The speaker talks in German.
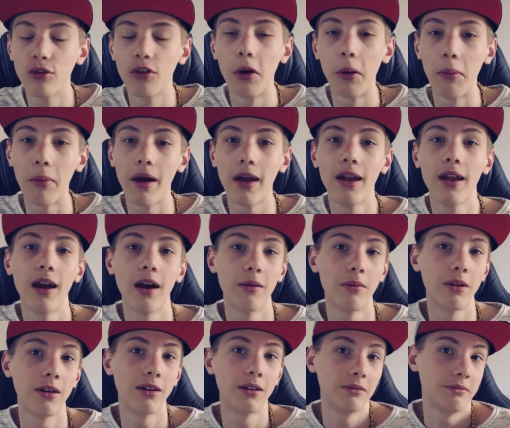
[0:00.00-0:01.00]
schon vorbei,
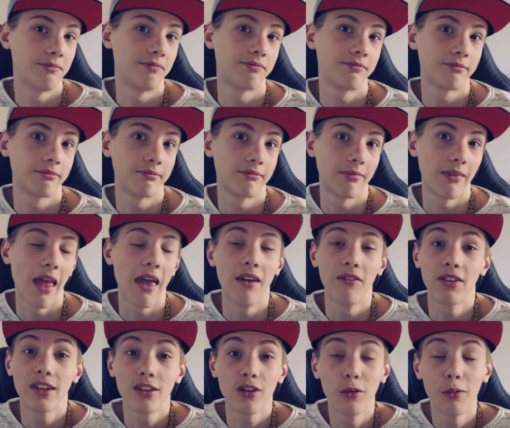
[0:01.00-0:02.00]
aber
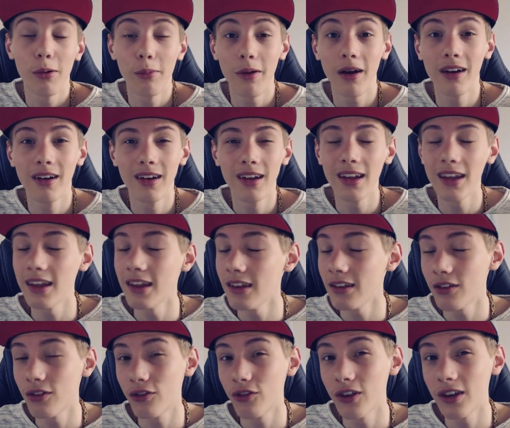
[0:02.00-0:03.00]
was soll man machen?
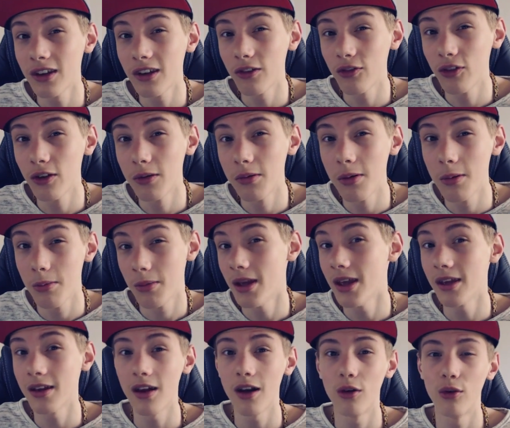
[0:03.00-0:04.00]
Ich finde die Filme
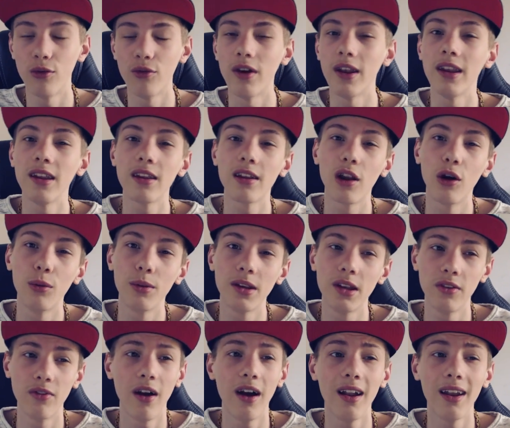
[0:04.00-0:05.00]
mega und wenn ich, glaube ich,
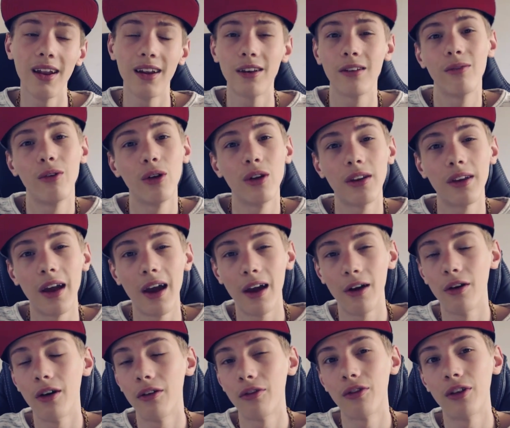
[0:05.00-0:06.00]
die Wahl hätte, würde ich
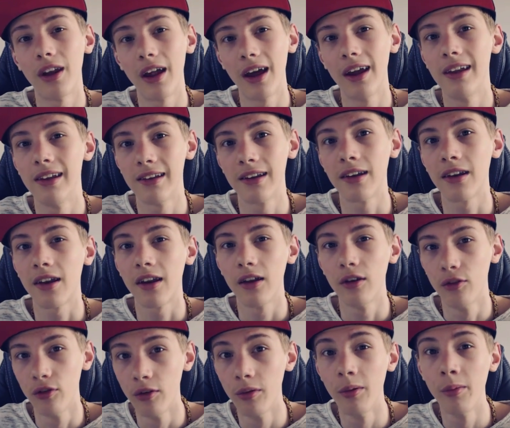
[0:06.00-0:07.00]
von einem der
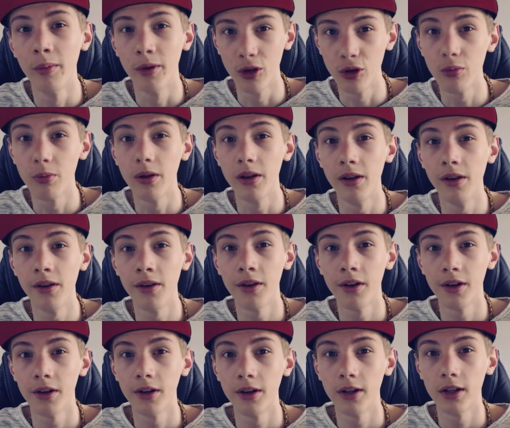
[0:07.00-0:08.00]
drei Filme mitspielen.
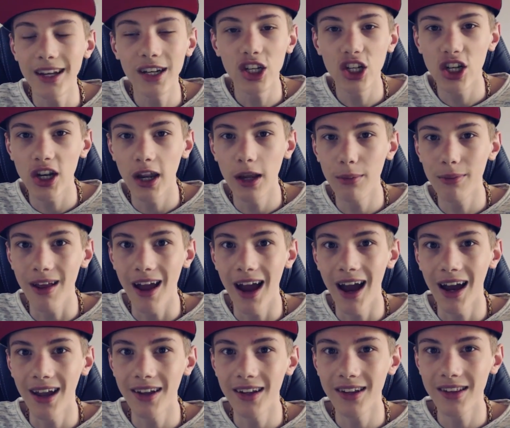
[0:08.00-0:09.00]
Dann schreibt
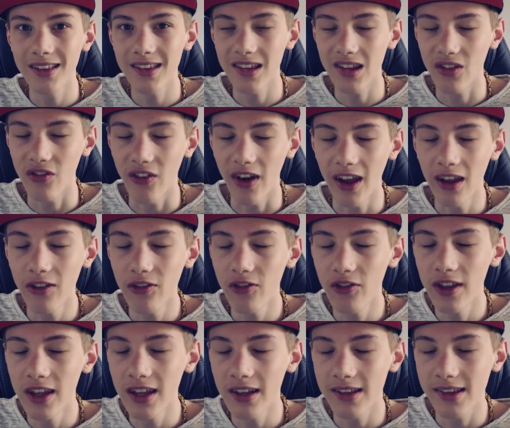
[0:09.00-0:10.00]
Arne
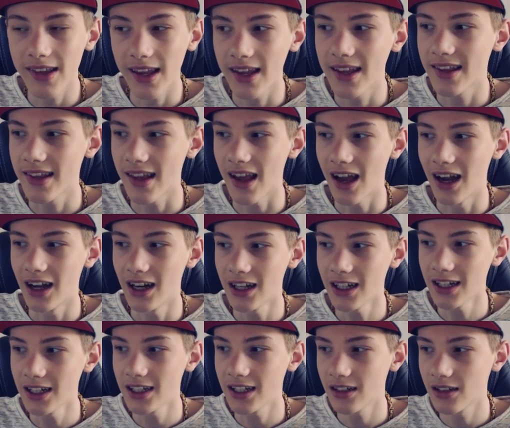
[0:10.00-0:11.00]

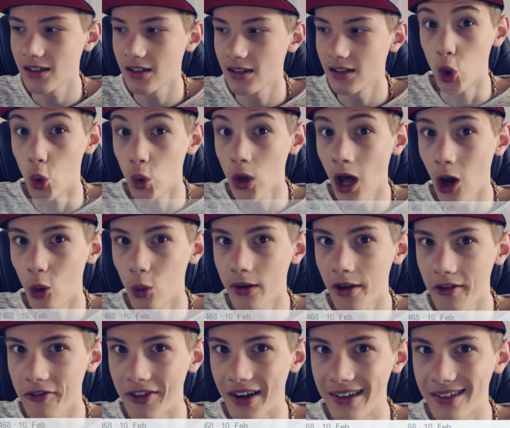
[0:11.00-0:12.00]
2468 Cola
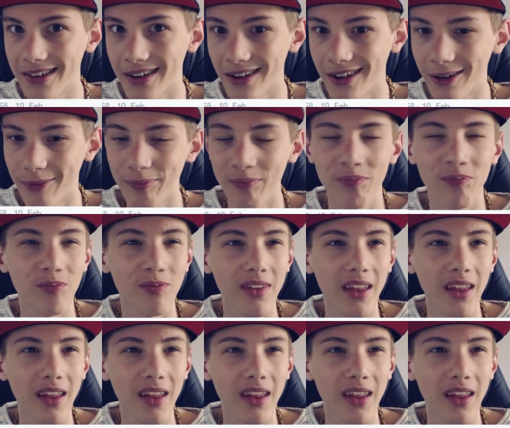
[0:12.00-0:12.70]
oder Fanta